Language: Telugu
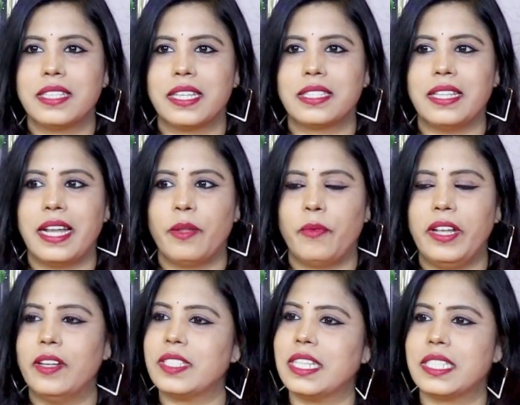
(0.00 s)
సిక్స్ నైంటీ
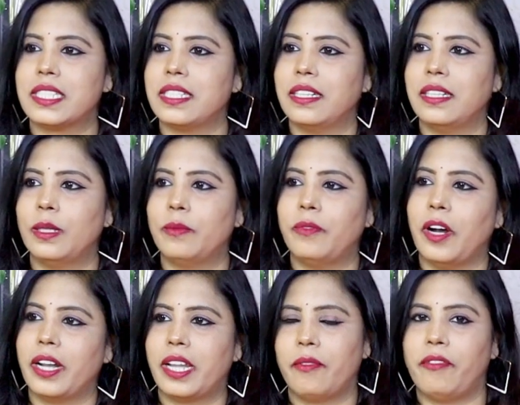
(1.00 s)
ఫైవ్ ఆర్ సిక్స్
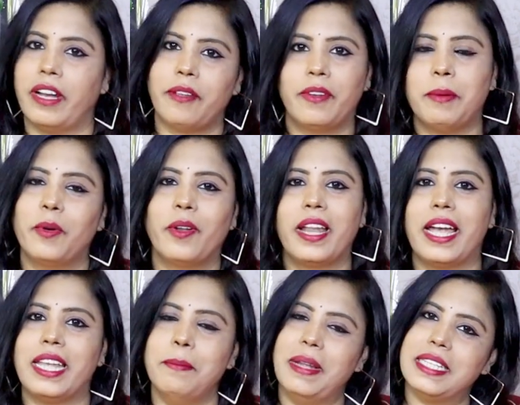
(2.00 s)
ఫార్టీ ఫైవ్ ఏమో
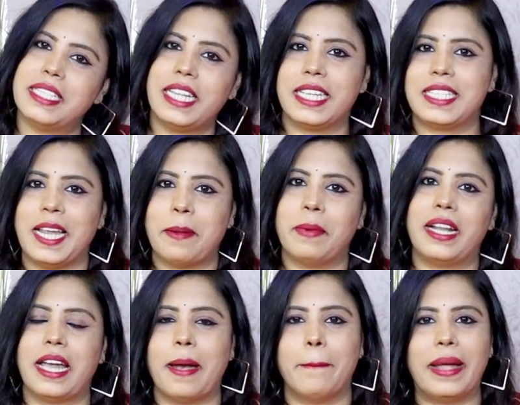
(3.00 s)
ఉన్నాయి మళ్ళీ జిఎస్టీ
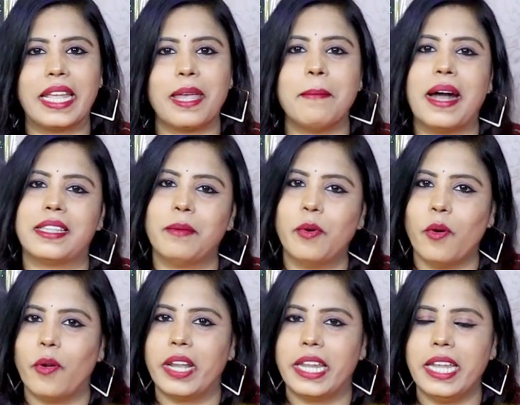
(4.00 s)
అనమాట మనకి మాత్రం
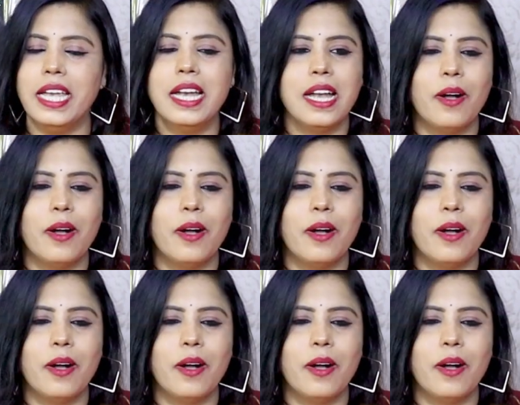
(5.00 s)
ఓన్లీ